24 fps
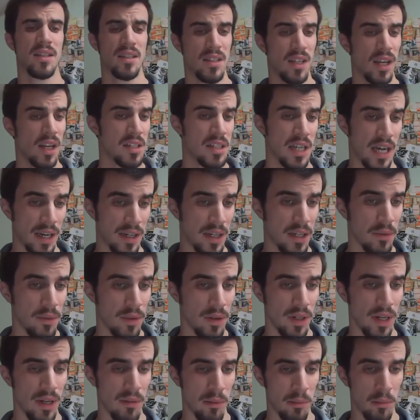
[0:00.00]
di 16 anni,
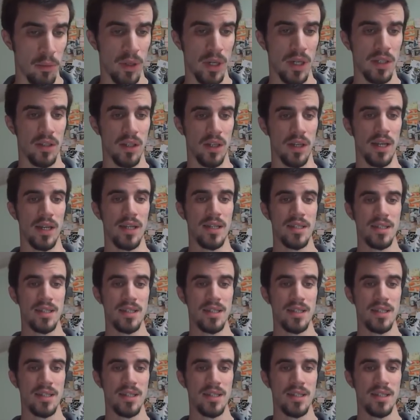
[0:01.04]
quindi è proprio grandina.